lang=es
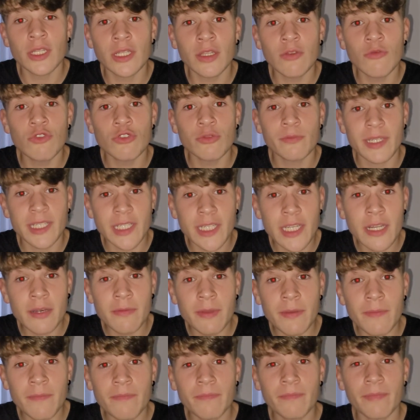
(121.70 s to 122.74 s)
antiguos me
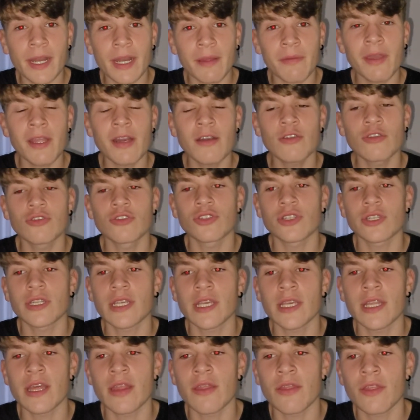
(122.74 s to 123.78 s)
sirven para verlos
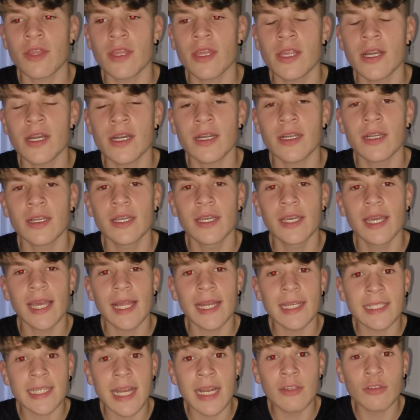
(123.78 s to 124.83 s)
y decir el
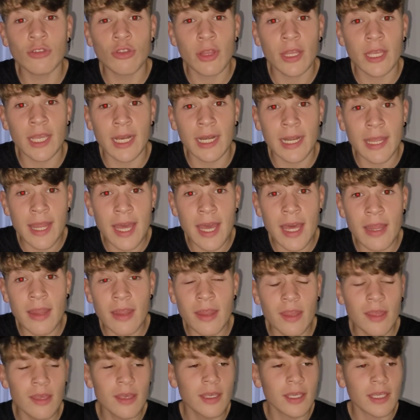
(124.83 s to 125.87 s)
salto de calidad
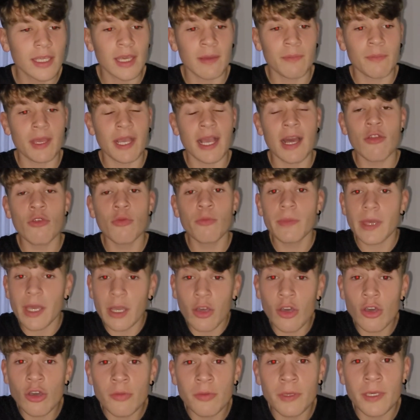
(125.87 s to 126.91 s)
que he pegado en mi
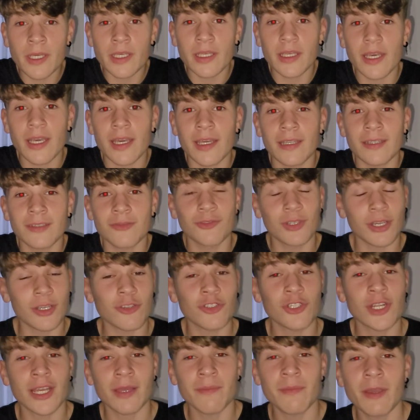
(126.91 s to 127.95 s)
hobby, en una
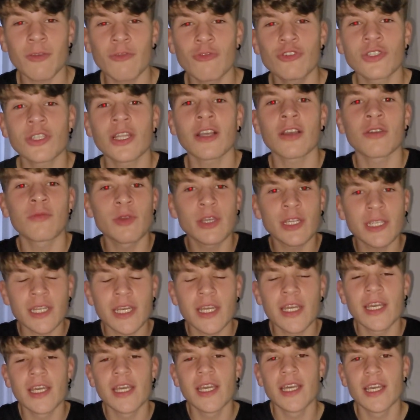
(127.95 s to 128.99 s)
cosa que me gusta, como es
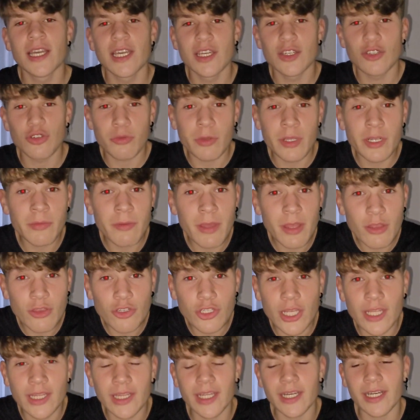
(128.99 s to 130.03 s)
subir
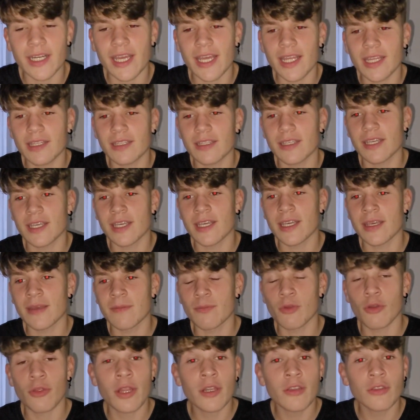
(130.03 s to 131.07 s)
vídeos a internet. Eh,
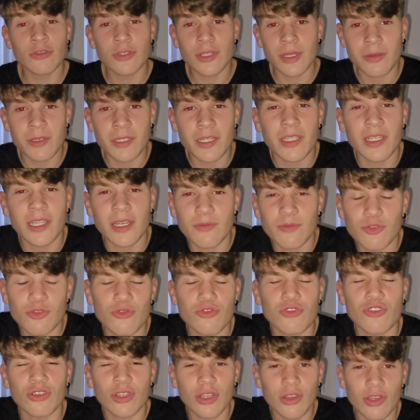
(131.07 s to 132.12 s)
por cierto, sabéis que tenemos un
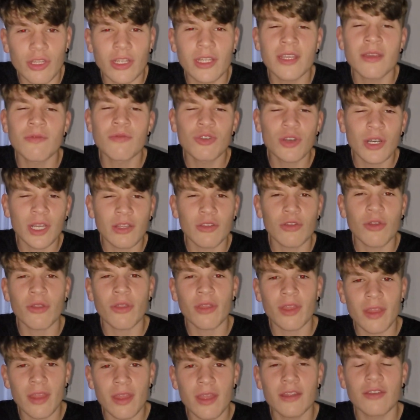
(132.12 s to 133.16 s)
sorteo activo el
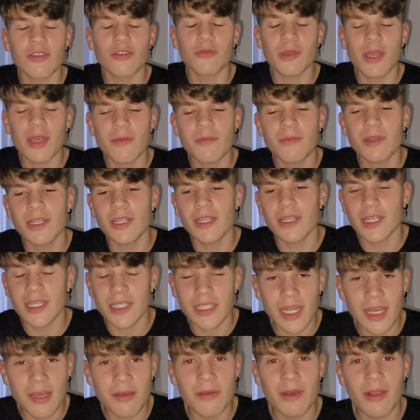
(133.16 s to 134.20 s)
14 de noviembre, el
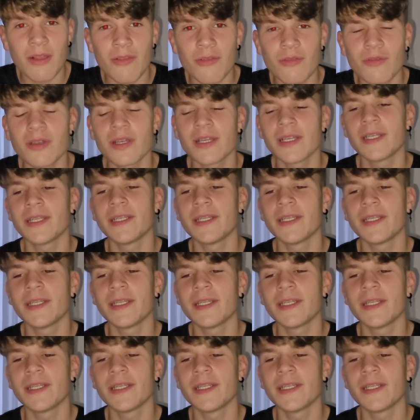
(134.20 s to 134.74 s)
sábado.